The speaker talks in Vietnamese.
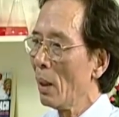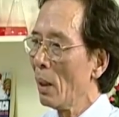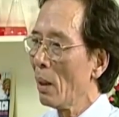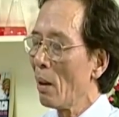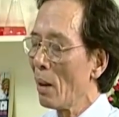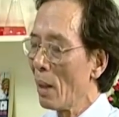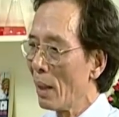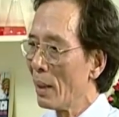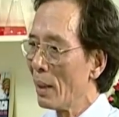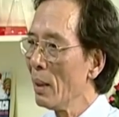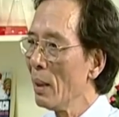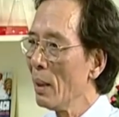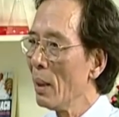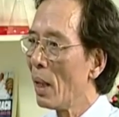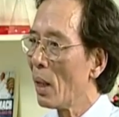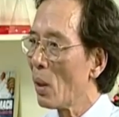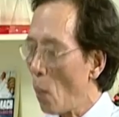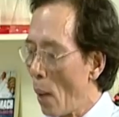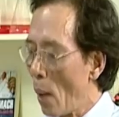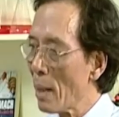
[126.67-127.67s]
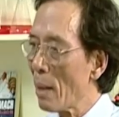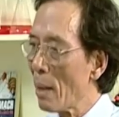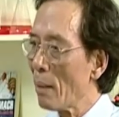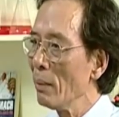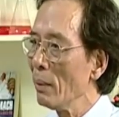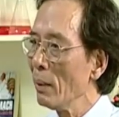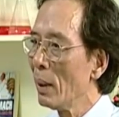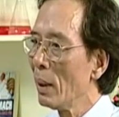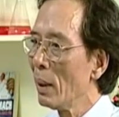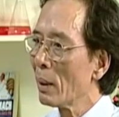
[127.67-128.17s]
Còn ở những người quá
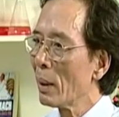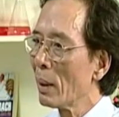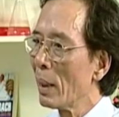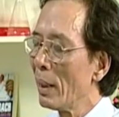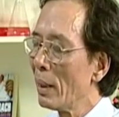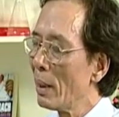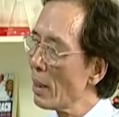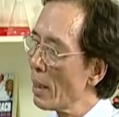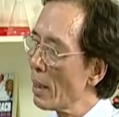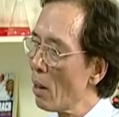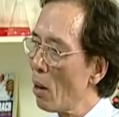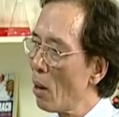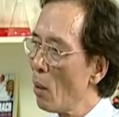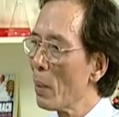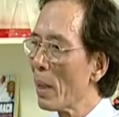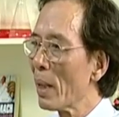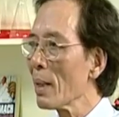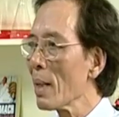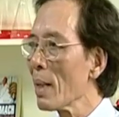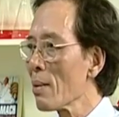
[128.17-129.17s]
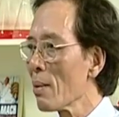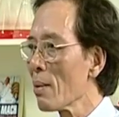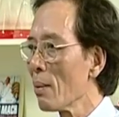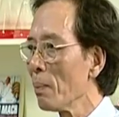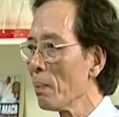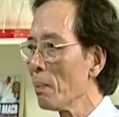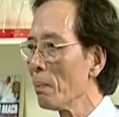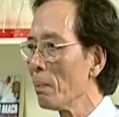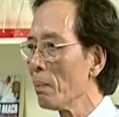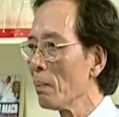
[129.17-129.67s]
nóng thì nó sẽ có một cái tác dụng
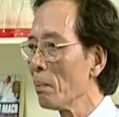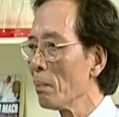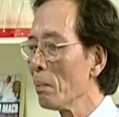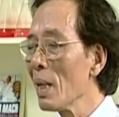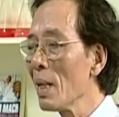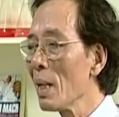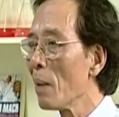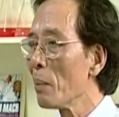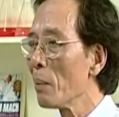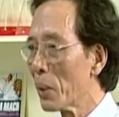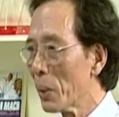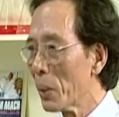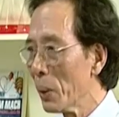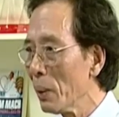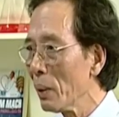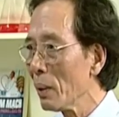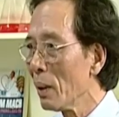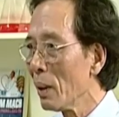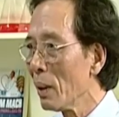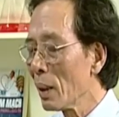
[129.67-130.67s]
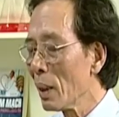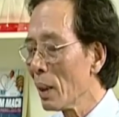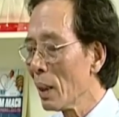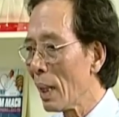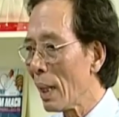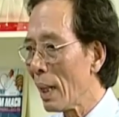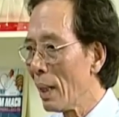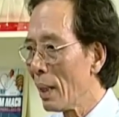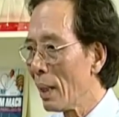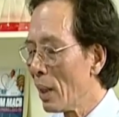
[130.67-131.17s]
bất lợi một chút, tức
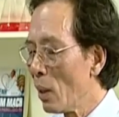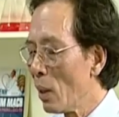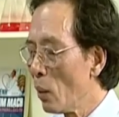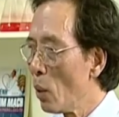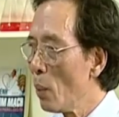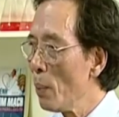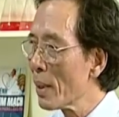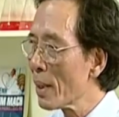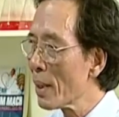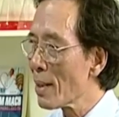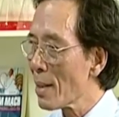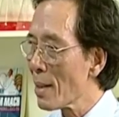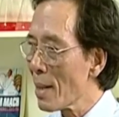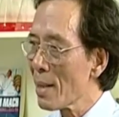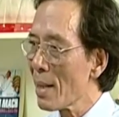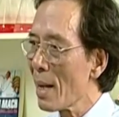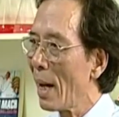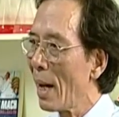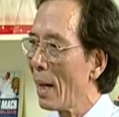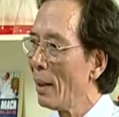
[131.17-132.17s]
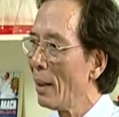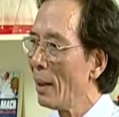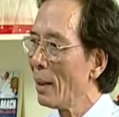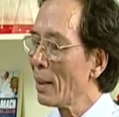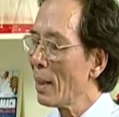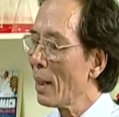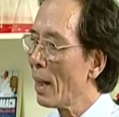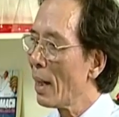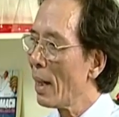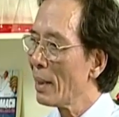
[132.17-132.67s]
là nếu uống một thời gian dài ừ.
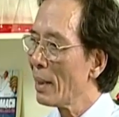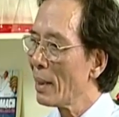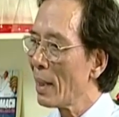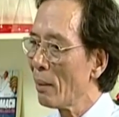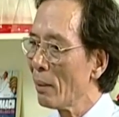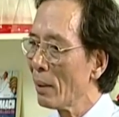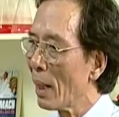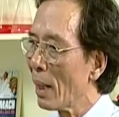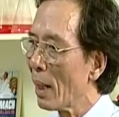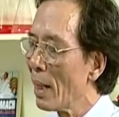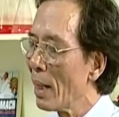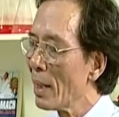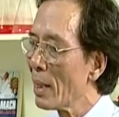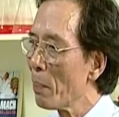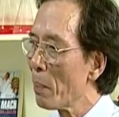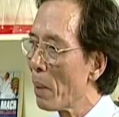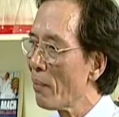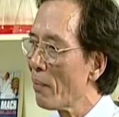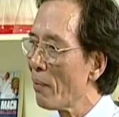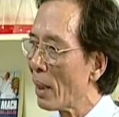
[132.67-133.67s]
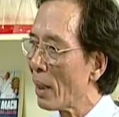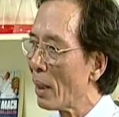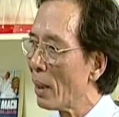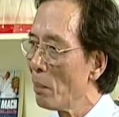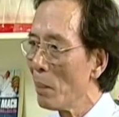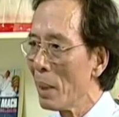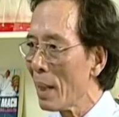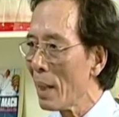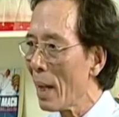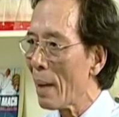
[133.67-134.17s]
sẽ gây ra có thể gây ra một cái phản
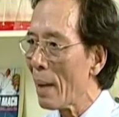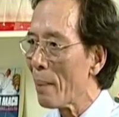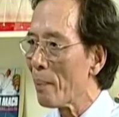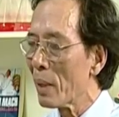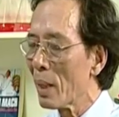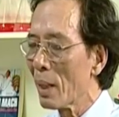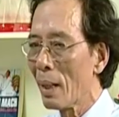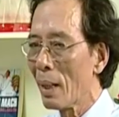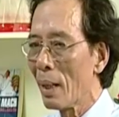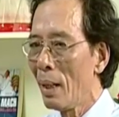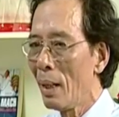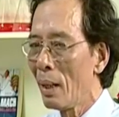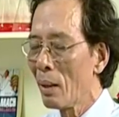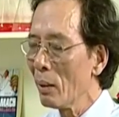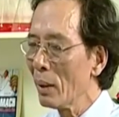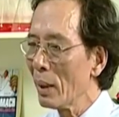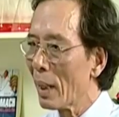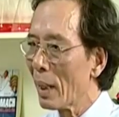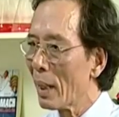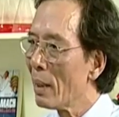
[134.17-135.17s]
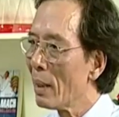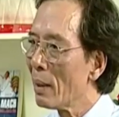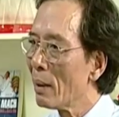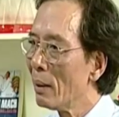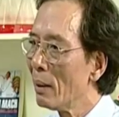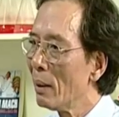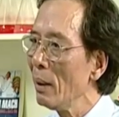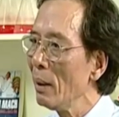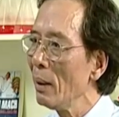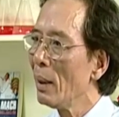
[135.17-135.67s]
ứng mất cảm, tức là có thể gây
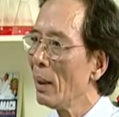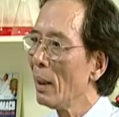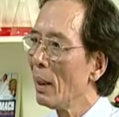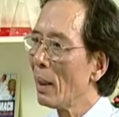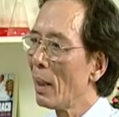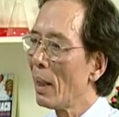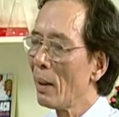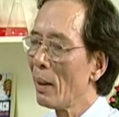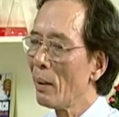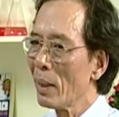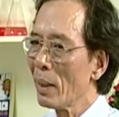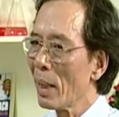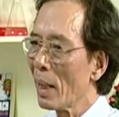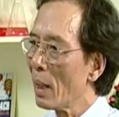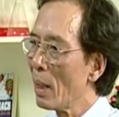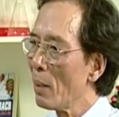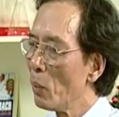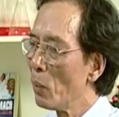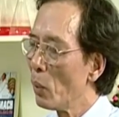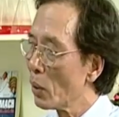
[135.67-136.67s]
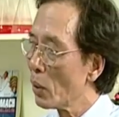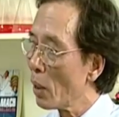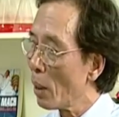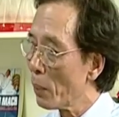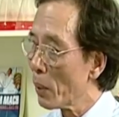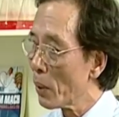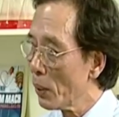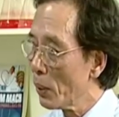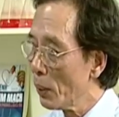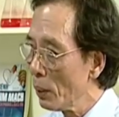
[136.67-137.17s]
ngứa, gây có thể gây mụn nhọn
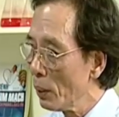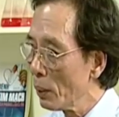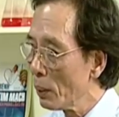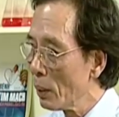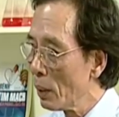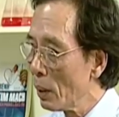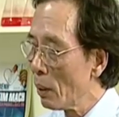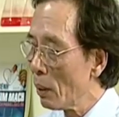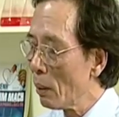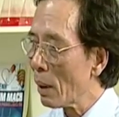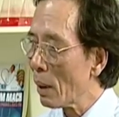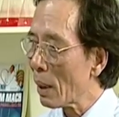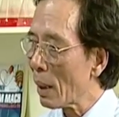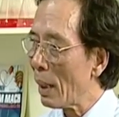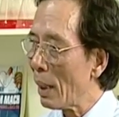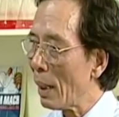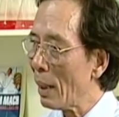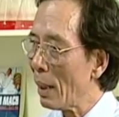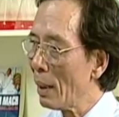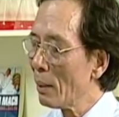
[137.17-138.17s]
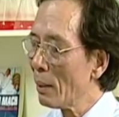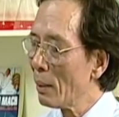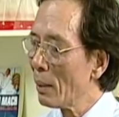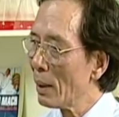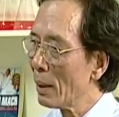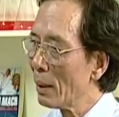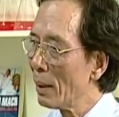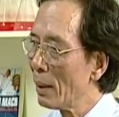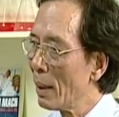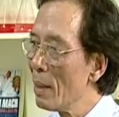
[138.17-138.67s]
một chút ừ. hoặc là
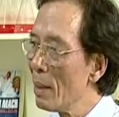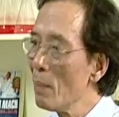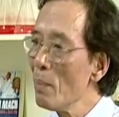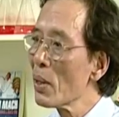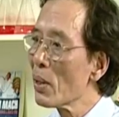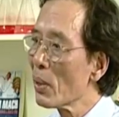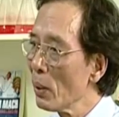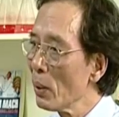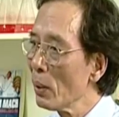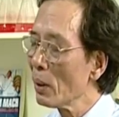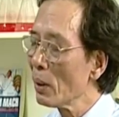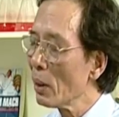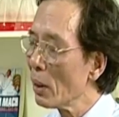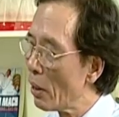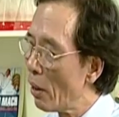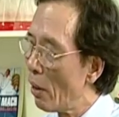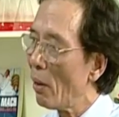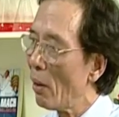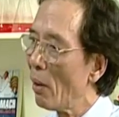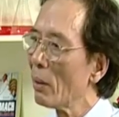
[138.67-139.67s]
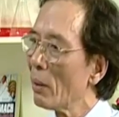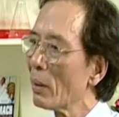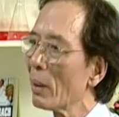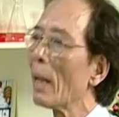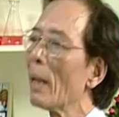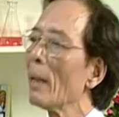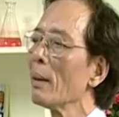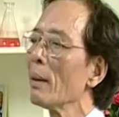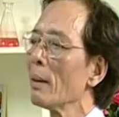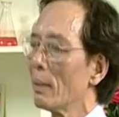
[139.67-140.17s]
dị ứng một chút nho nhỏ.
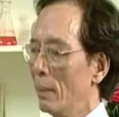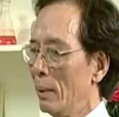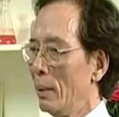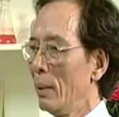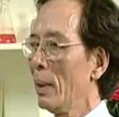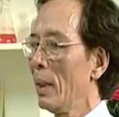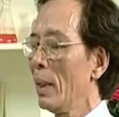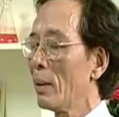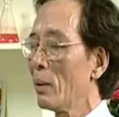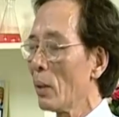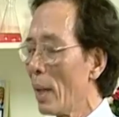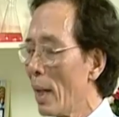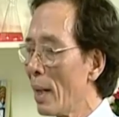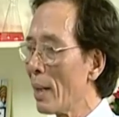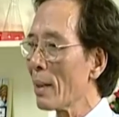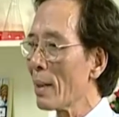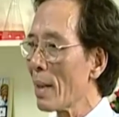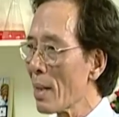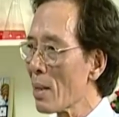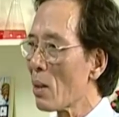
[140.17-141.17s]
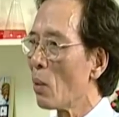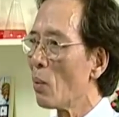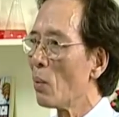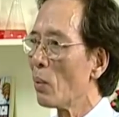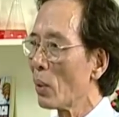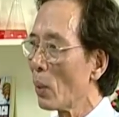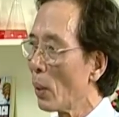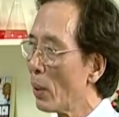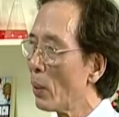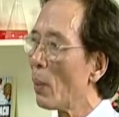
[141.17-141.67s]
Đấy. Thì cho nên là ta dùng
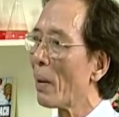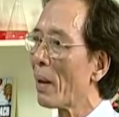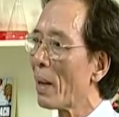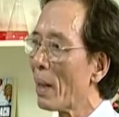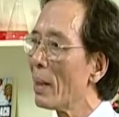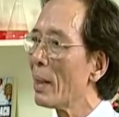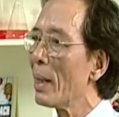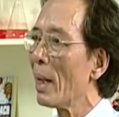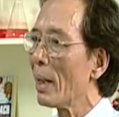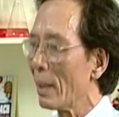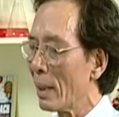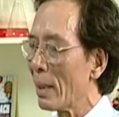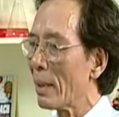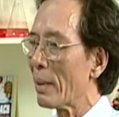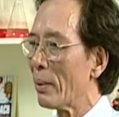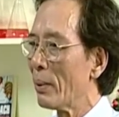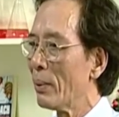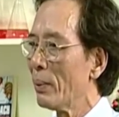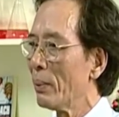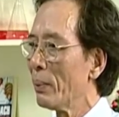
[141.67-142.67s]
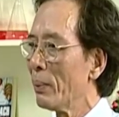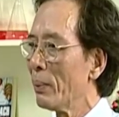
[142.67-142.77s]
tùy thuộc cơ địa thì ta dùng.